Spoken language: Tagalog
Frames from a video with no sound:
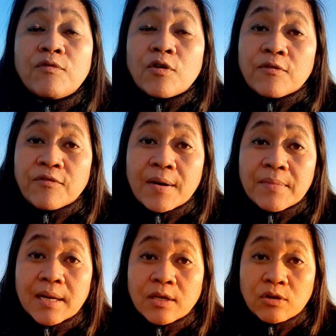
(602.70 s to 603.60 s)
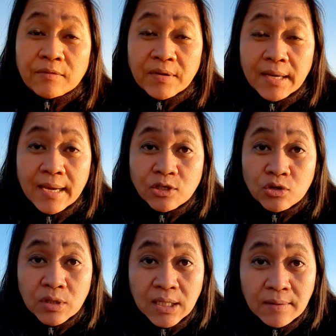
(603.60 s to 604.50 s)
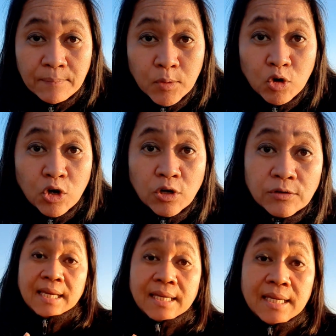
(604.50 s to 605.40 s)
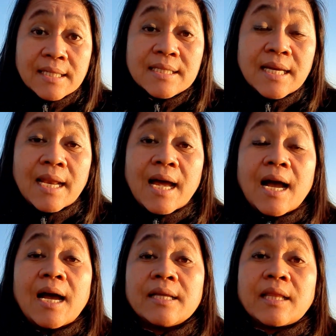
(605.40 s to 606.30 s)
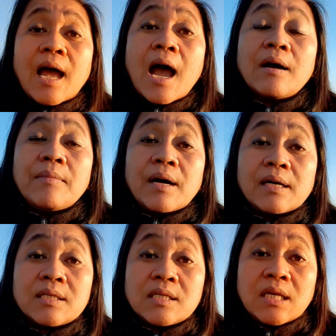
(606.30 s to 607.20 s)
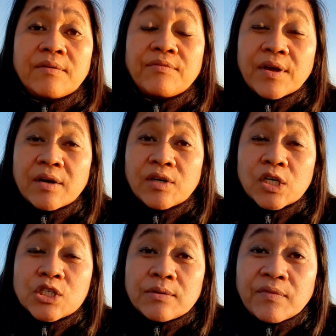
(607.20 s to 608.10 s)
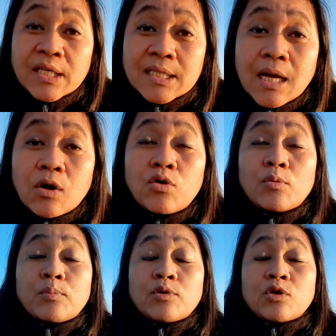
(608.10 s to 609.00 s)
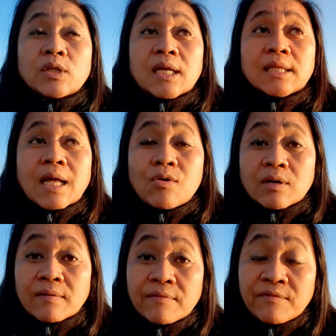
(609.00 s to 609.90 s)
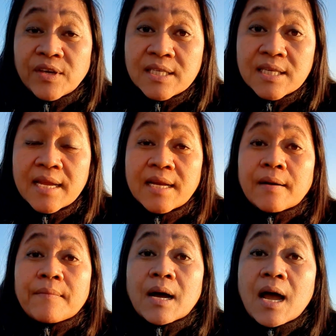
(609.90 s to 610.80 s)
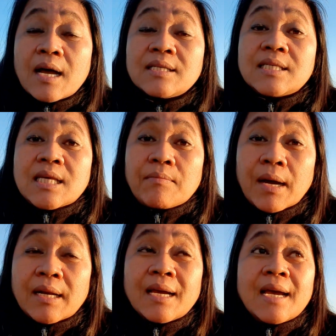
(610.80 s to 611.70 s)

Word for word: for family unification din po. Higit sa lahat ang mga seafarer's visa or po yung tinatawag na visa ng mga seaman.